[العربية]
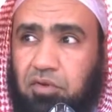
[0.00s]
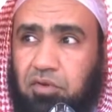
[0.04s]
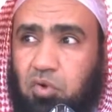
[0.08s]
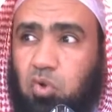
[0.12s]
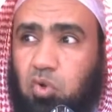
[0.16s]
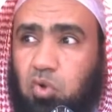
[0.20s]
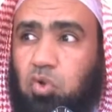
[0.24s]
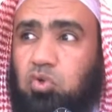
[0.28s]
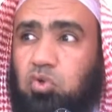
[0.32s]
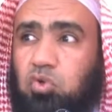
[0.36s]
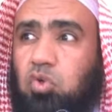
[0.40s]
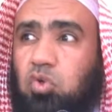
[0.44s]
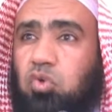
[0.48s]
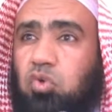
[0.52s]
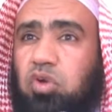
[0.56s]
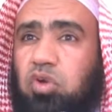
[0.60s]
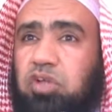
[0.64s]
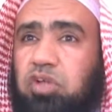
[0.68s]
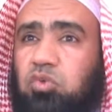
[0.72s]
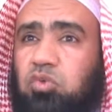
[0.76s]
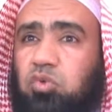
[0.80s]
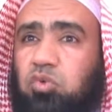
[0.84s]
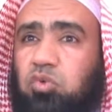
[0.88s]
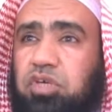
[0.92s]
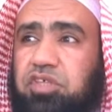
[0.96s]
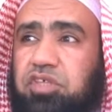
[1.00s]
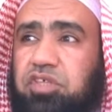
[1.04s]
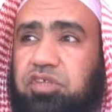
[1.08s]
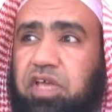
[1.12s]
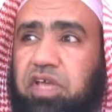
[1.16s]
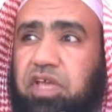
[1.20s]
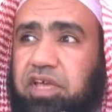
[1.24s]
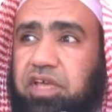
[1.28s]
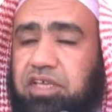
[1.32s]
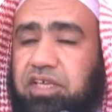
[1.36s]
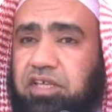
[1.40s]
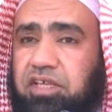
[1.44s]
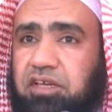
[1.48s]
خطورة
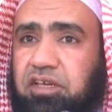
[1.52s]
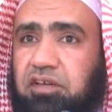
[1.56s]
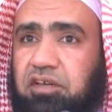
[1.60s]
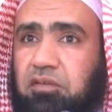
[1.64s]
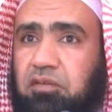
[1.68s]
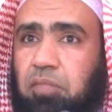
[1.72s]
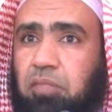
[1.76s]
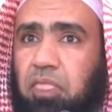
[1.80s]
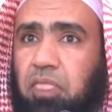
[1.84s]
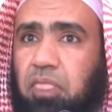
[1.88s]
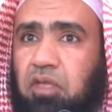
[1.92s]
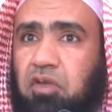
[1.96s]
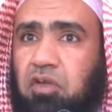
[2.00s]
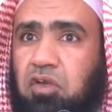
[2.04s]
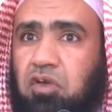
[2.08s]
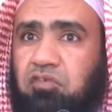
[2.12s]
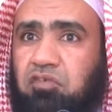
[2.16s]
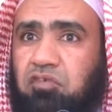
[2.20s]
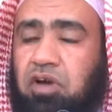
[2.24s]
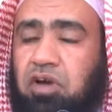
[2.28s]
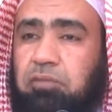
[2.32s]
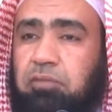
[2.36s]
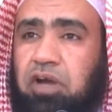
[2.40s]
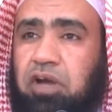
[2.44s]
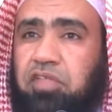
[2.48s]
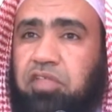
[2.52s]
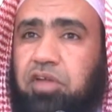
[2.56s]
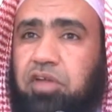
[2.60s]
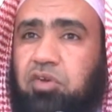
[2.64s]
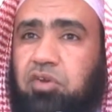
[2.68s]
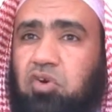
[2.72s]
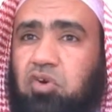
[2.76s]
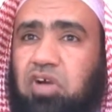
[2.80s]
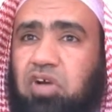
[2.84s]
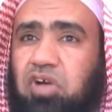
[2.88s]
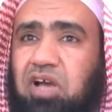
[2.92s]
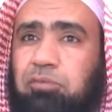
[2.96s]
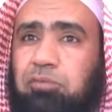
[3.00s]
اثنين فما
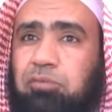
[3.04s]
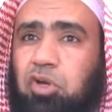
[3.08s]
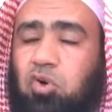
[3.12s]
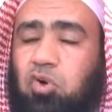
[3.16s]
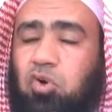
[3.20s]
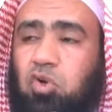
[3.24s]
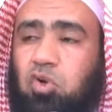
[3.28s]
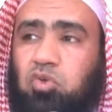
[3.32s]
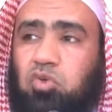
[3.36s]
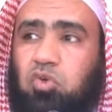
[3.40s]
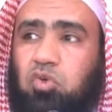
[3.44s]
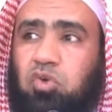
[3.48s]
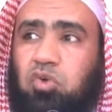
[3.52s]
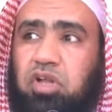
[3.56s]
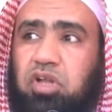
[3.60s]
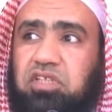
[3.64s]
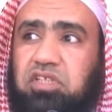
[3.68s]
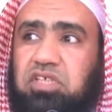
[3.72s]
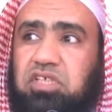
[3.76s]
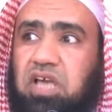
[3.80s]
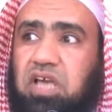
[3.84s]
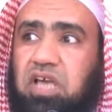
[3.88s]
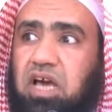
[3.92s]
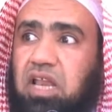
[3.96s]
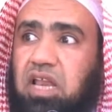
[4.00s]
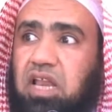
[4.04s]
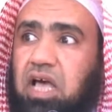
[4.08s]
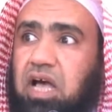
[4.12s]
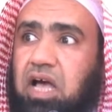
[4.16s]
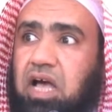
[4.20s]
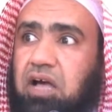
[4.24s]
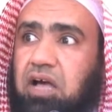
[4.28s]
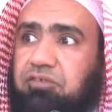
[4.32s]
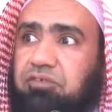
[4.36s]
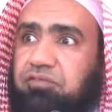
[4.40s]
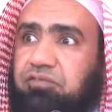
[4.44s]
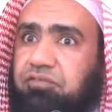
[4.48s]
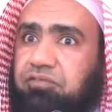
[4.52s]
ظنك بخطورة
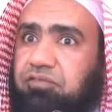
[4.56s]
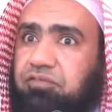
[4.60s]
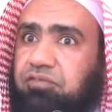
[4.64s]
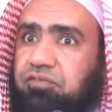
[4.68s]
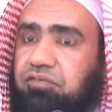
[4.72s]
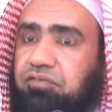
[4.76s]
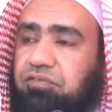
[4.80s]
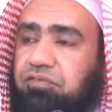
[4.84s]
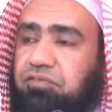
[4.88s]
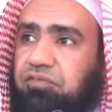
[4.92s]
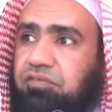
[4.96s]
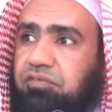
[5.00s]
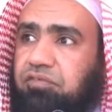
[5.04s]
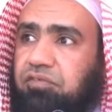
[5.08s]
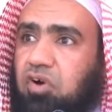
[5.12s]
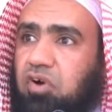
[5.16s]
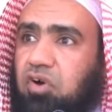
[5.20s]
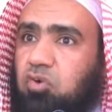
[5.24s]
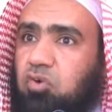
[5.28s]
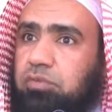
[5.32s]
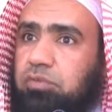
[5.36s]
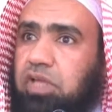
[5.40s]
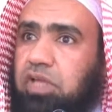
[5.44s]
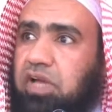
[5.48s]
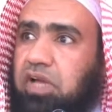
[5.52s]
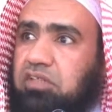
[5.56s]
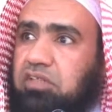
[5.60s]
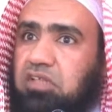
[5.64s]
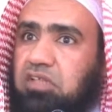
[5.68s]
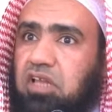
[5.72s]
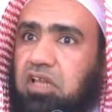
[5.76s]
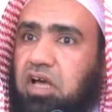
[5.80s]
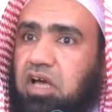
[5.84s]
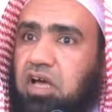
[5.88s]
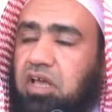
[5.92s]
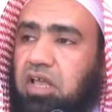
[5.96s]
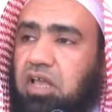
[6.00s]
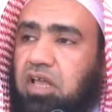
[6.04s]
آلاف أو مئات
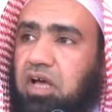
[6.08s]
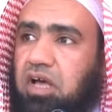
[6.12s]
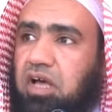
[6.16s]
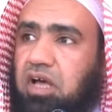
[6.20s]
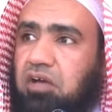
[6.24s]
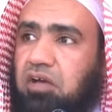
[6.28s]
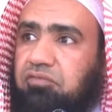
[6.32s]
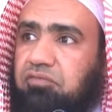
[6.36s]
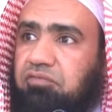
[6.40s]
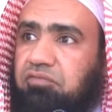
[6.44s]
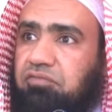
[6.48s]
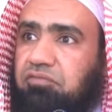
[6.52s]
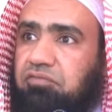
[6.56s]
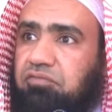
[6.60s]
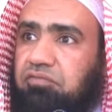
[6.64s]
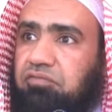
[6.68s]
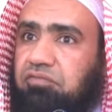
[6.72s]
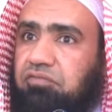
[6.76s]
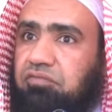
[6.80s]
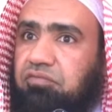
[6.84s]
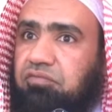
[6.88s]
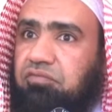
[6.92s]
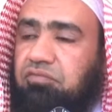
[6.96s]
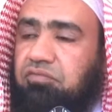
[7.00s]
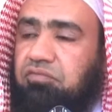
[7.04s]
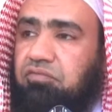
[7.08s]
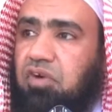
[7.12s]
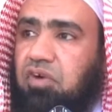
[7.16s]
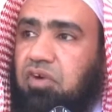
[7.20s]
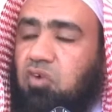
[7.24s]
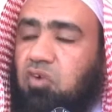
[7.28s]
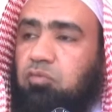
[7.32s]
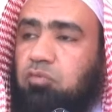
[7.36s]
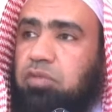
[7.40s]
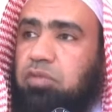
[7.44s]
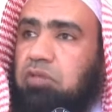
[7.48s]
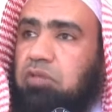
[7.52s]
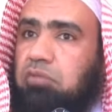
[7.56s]
الآلاف
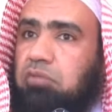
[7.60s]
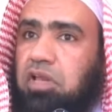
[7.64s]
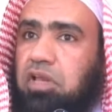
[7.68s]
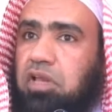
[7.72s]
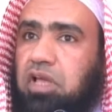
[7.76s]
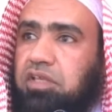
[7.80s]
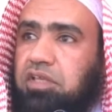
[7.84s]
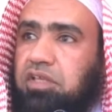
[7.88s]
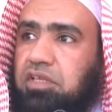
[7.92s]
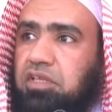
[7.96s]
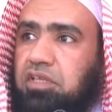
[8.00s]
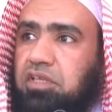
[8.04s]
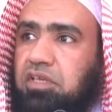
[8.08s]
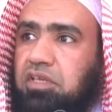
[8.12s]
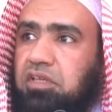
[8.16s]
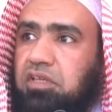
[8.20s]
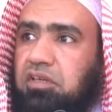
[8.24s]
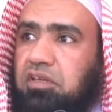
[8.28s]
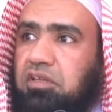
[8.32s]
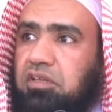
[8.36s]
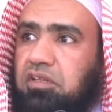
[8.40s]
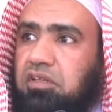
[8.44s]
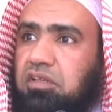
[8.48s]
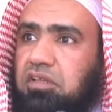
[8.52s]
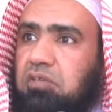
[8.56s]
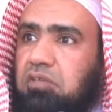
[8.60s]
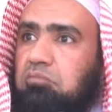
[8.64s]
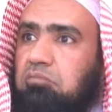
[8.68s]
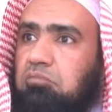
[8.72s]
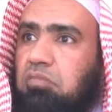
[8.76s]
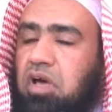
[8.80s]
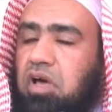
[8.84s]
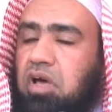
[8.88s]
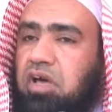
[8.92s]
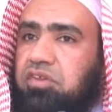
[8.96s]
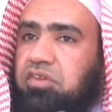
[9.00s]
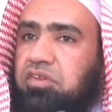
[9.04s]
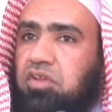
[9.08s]
أو بالملايين
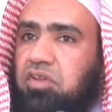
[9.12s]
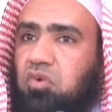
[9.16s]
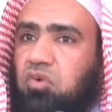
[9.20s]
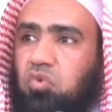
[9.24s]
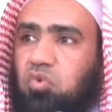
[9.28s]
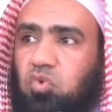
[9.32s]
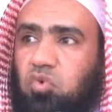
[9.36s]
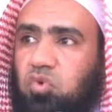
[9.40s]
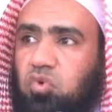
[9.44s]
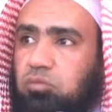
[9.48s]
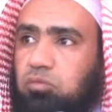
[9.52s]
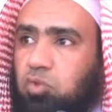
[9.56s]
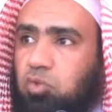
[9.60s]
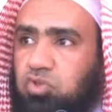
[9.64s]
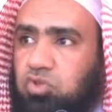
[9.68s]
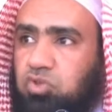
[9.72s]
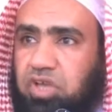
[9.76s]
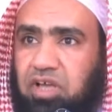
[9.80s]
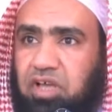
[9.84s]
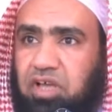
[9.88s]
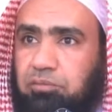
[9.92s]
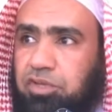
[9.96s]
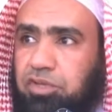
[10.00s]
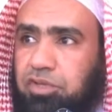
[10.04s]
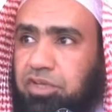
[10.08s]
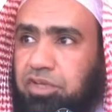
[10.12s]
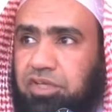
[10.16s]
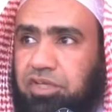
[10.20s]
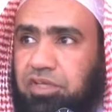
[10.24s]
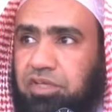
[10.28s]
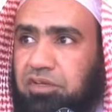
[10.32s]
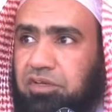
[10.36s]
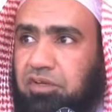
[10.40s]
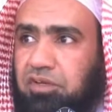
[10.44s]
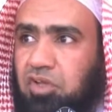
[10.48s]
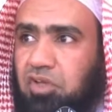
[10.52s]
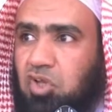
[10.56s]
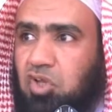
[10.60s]
إما أن يكونوا
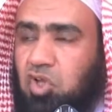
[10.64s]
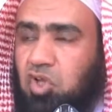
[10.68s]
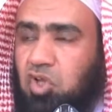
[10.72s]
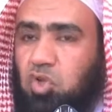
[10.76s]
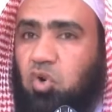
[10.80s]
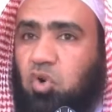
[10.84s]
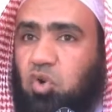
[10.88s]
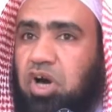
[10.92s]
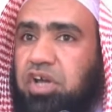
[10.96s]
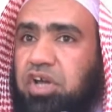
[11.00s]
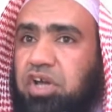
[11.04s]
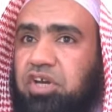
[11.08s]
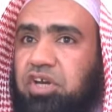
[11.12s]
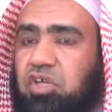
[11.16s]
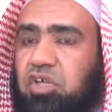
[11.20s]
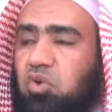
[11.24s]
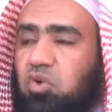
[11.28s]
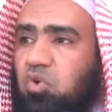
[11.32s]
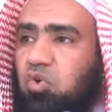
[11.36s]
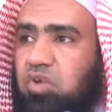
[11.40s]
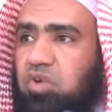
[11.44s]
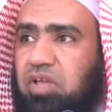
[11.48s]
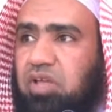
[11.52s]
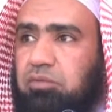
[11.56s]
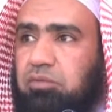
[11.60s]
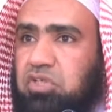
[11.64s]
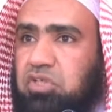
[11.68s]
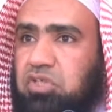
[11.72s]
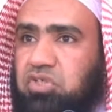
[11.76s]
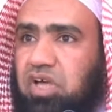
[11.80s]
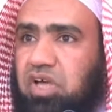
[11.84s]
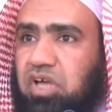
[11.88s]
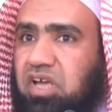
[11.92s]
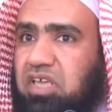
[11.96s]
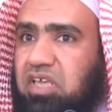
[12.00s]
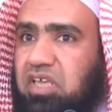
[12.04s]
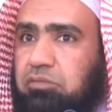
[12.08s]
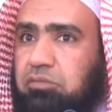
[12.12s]
متابعين يغررون
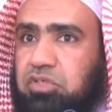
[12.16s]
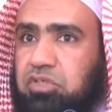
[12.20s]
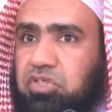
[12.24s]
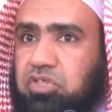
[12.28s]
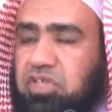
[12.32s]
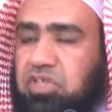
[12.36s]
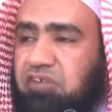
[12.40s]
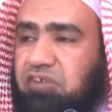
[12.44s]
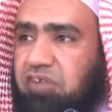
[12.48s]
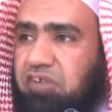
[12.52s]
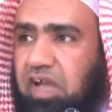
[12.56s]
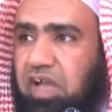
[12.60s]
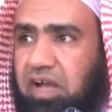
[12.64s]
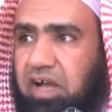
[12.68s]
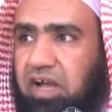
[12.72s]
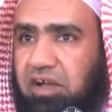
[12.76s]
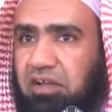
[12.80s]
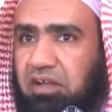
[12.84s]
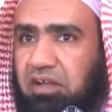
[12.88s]
بصاحب الصفحة